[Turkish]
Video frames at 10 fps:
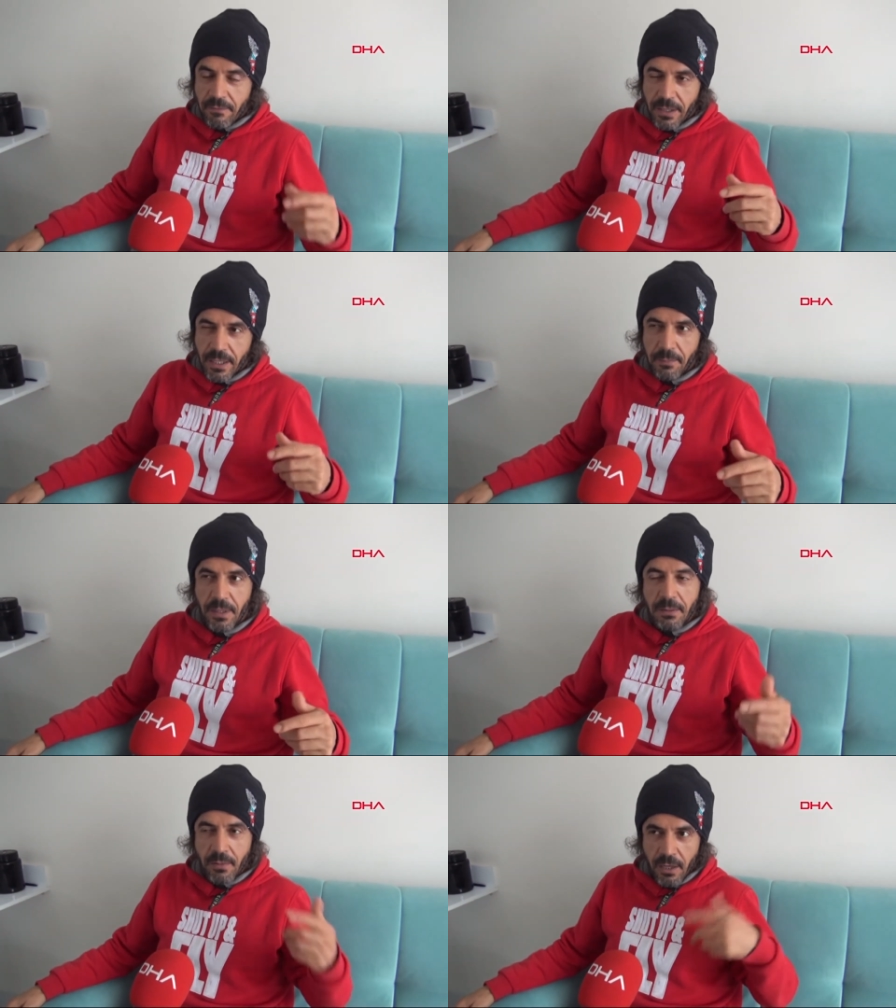Ve
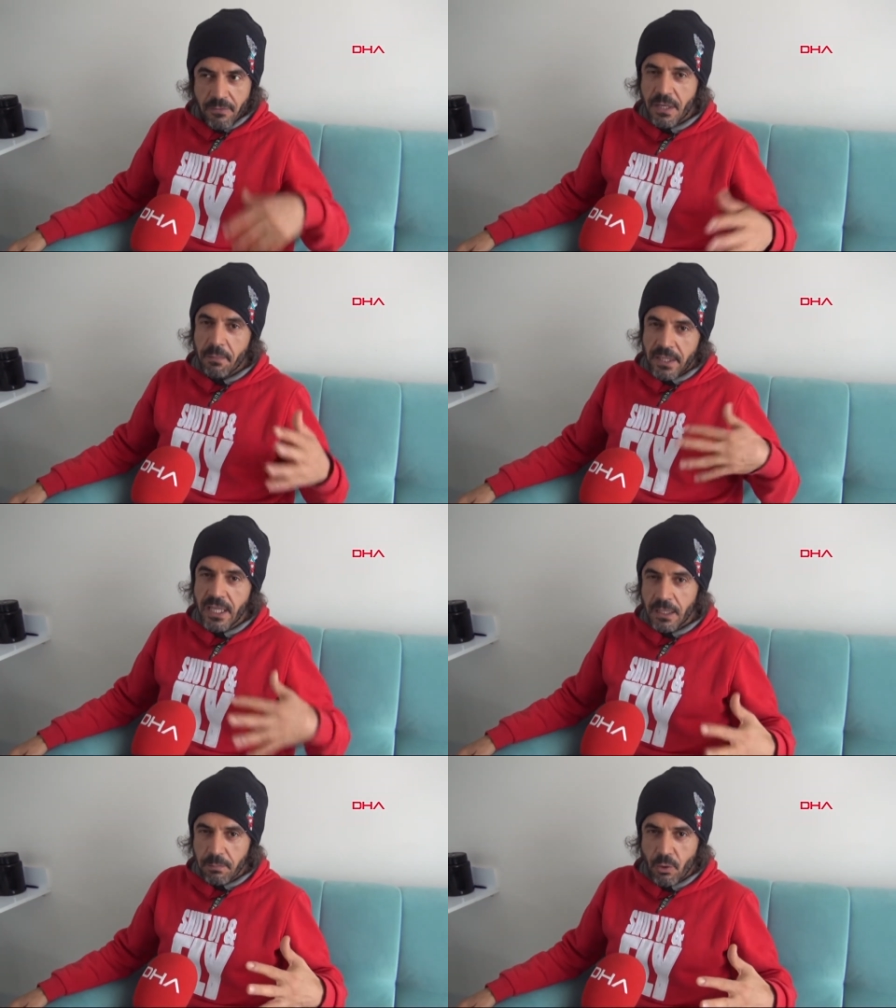benim hafızam
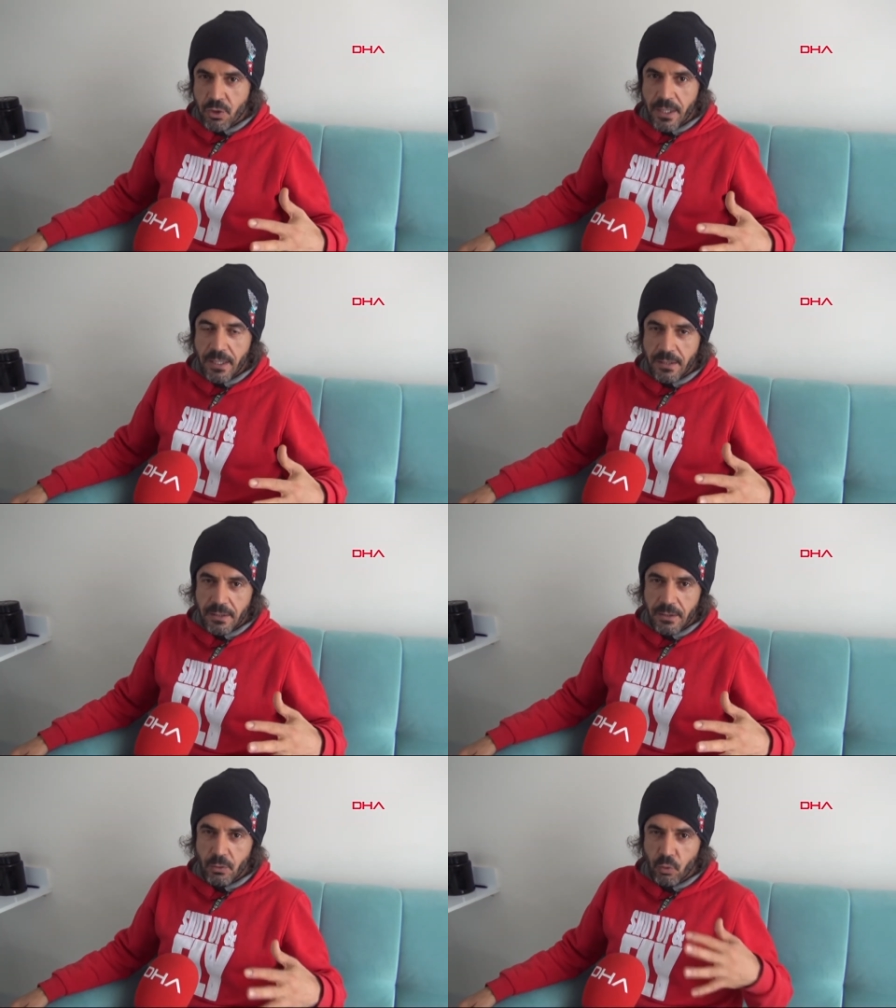beni yanıltmıyorsa
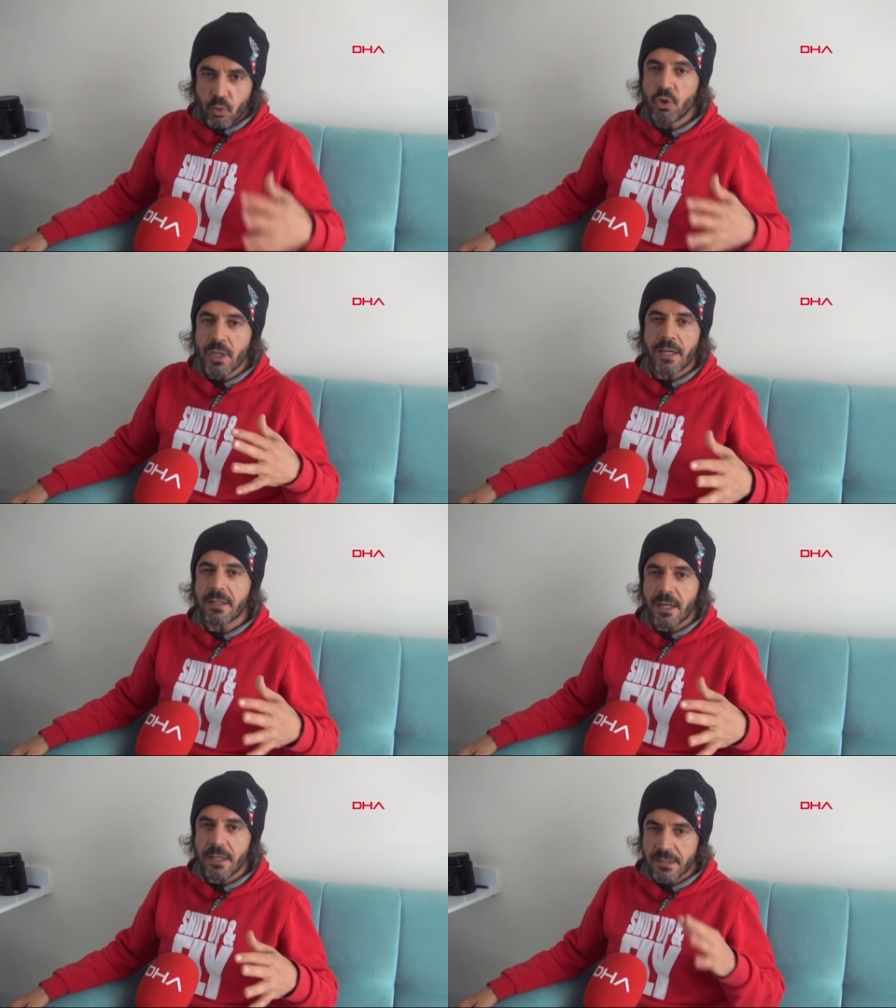e,
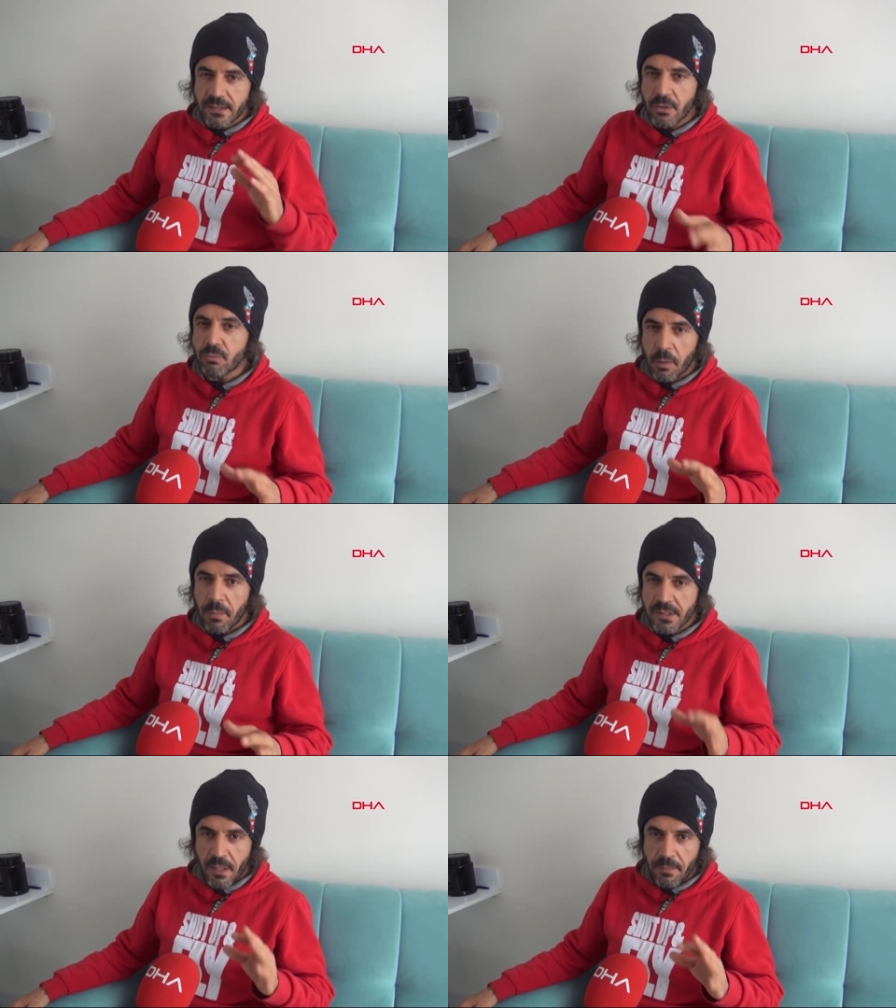dünyada stadyum
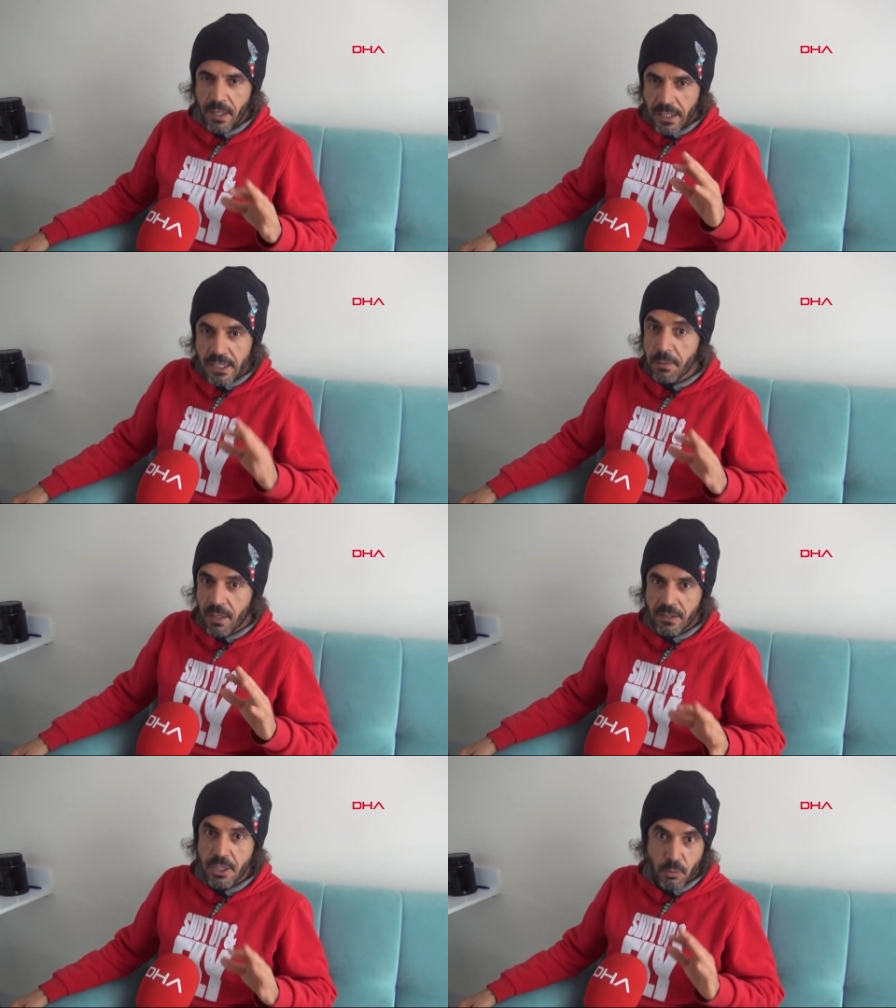lambasından herhangi bir
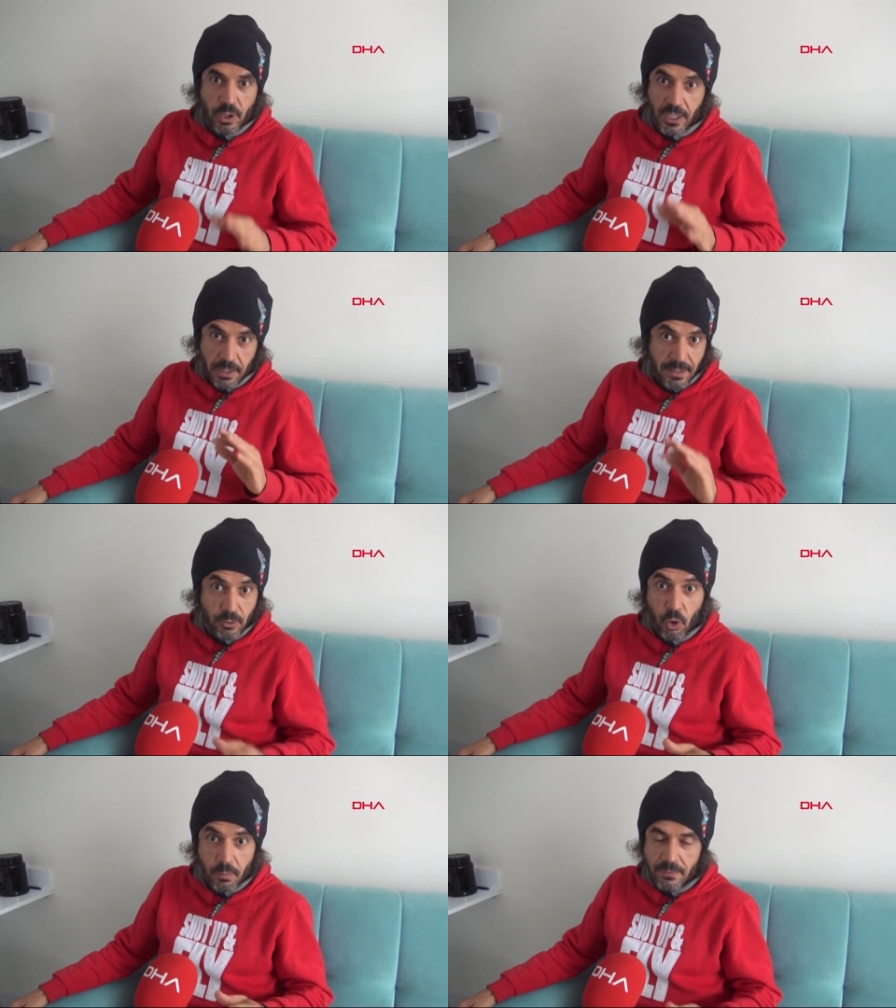atlayış bugüne kadar
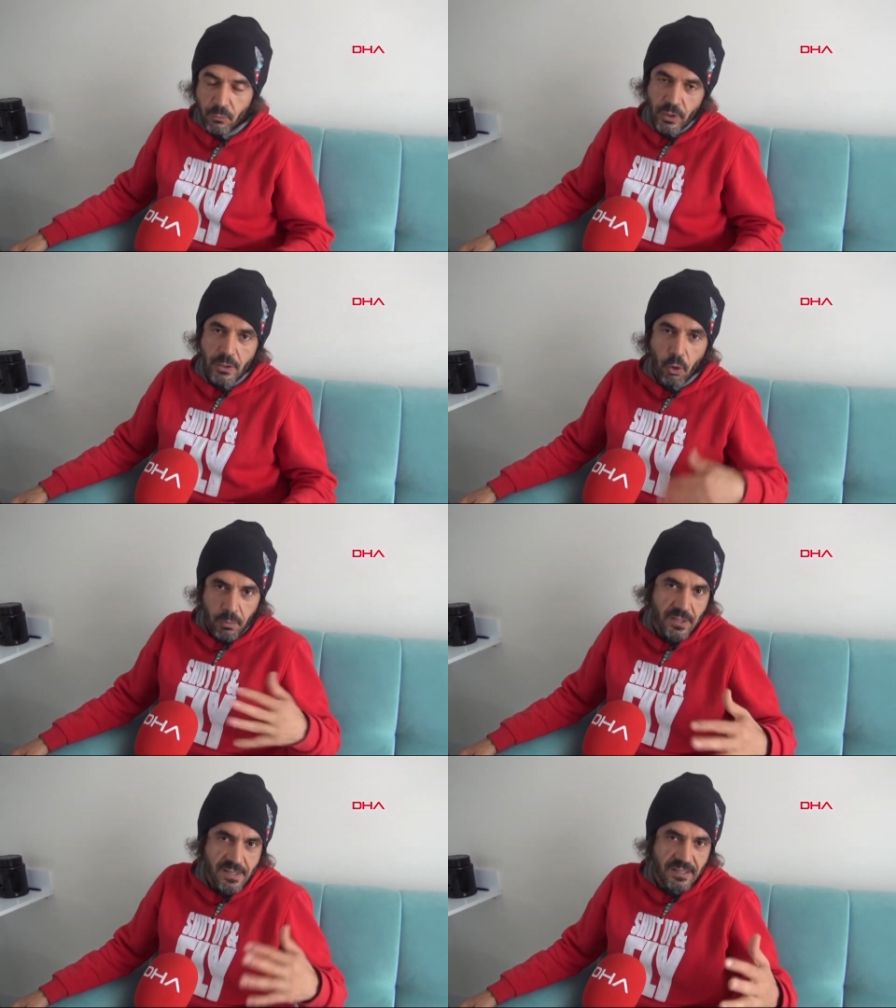ben görmedim. Türkiye'de
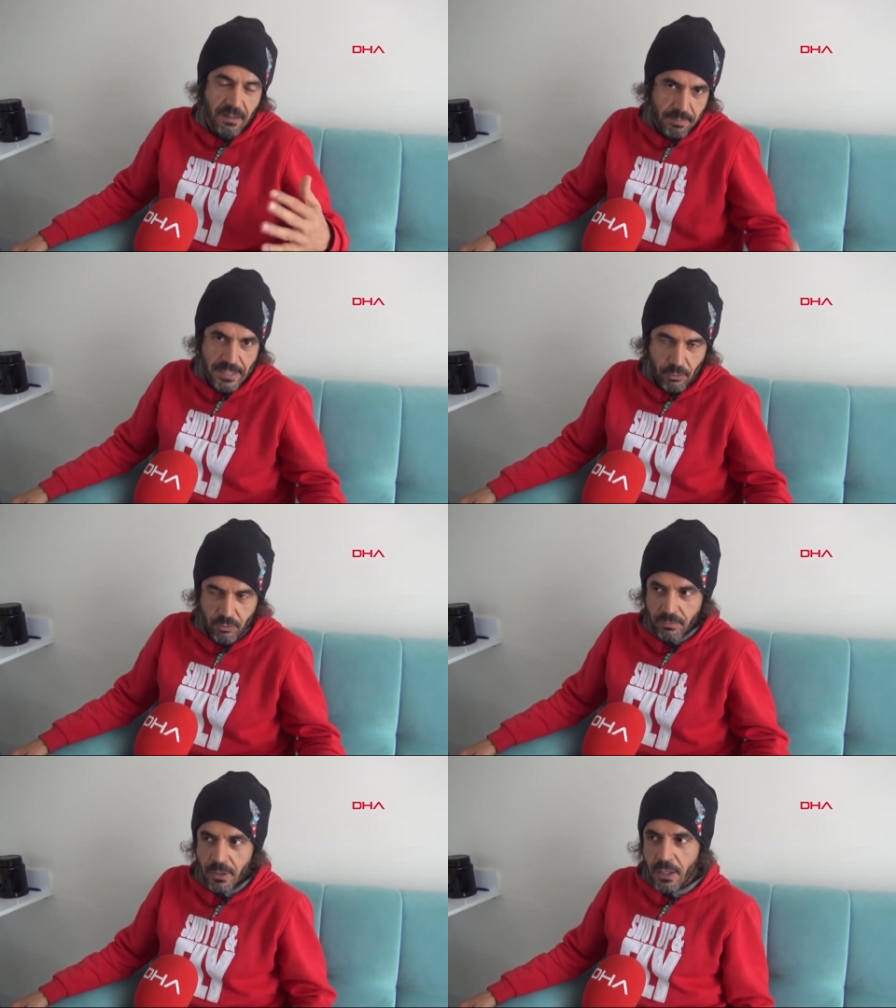olmadığını zaten biliyorum.